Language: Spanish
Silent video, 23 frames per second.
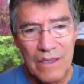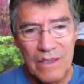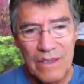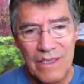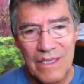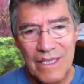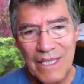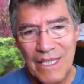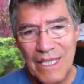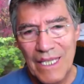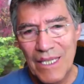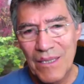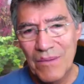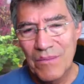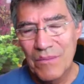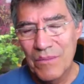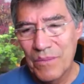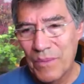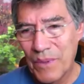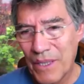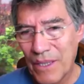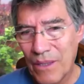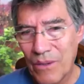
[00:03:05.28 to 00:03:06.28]

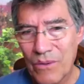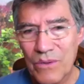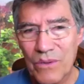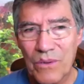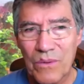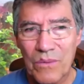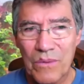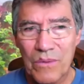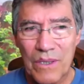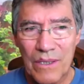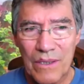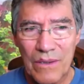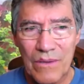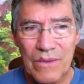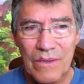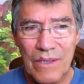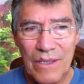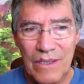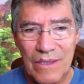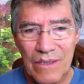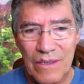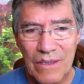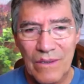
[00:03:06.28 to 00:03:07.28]
siempre los gobiernos
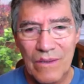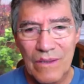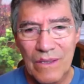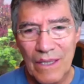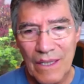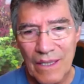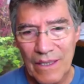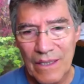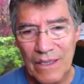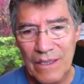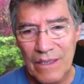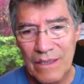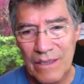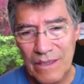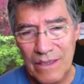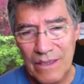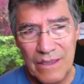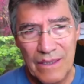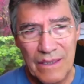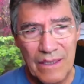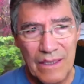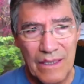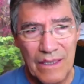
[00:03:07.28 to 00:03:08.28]
seccionales
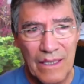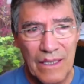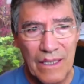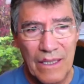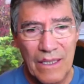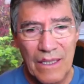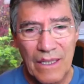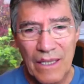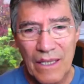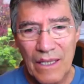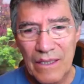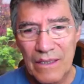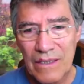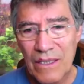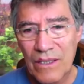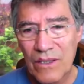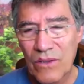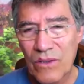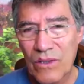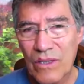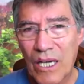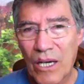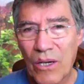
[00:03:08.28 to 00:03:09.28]
han
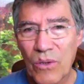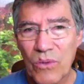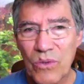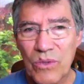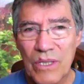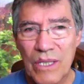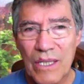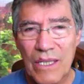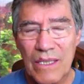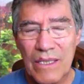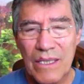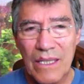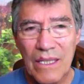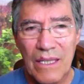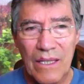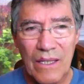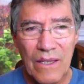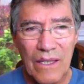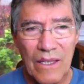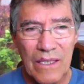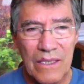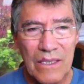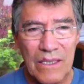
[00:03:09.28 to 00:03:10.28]
sido causa de,